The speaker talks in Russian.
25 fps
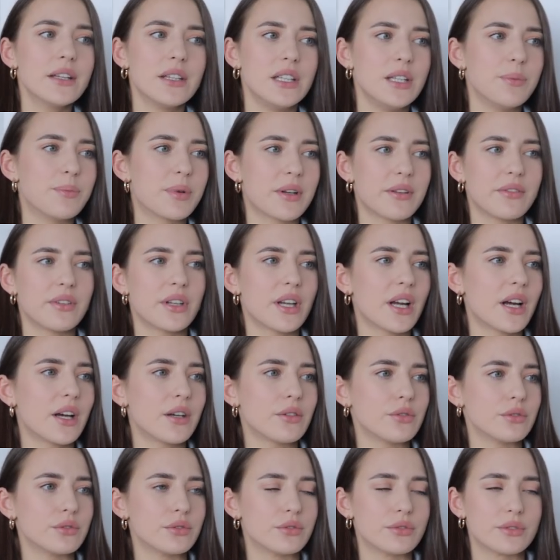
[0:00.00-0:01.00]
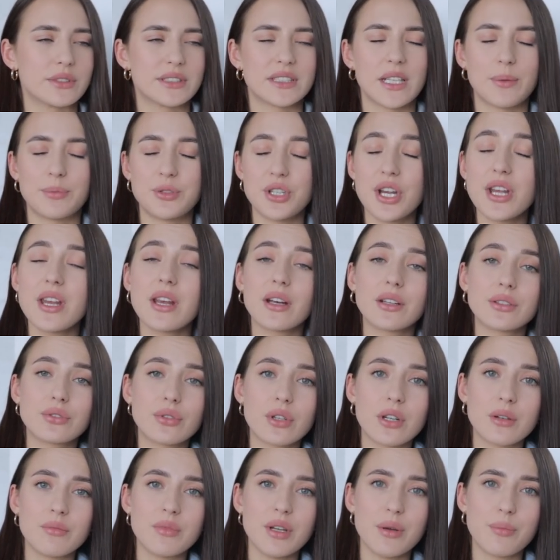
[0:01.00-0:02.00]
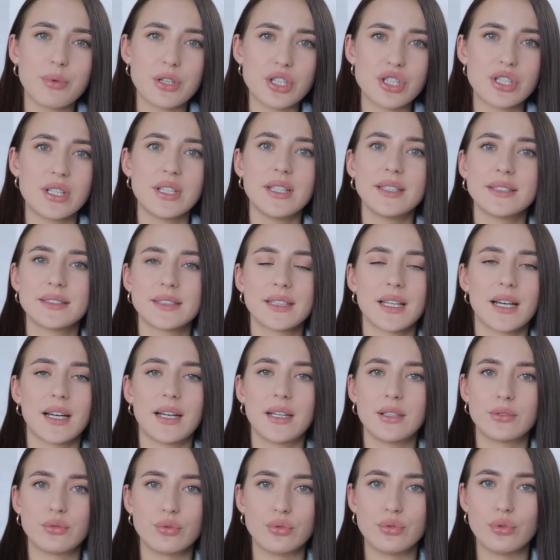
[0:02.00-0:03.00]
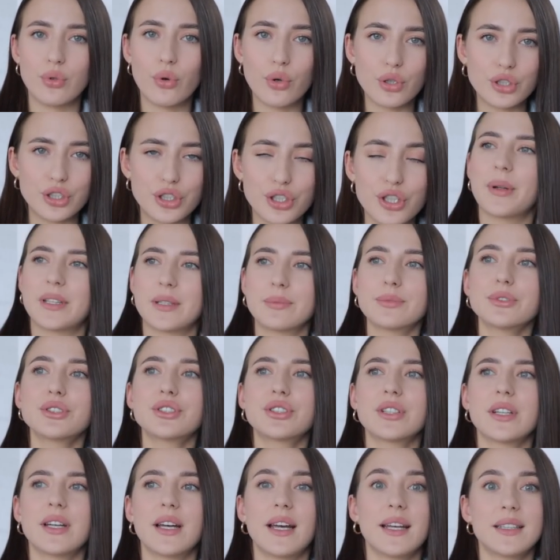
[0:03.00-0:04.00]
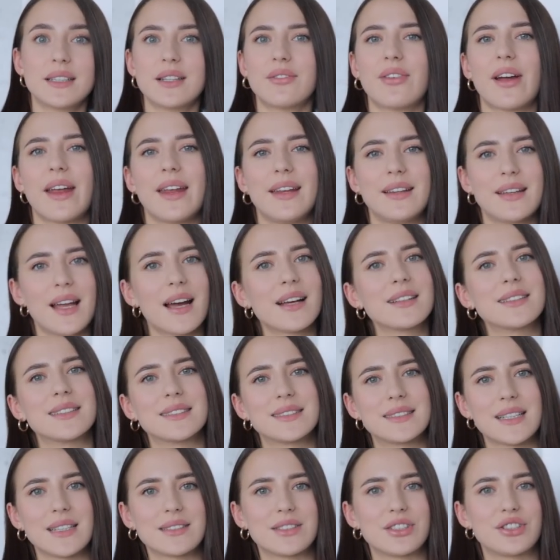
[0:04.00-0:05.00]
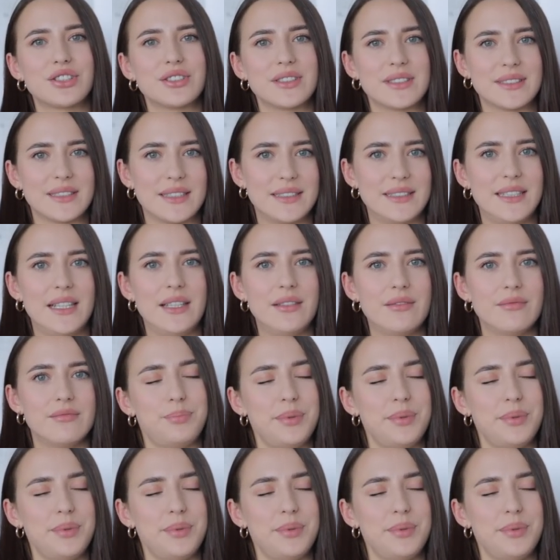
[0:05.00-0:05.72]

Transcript: не проверяю сообщения, которые мне пришли за эту ночь, потому что этого и так достаточно за день.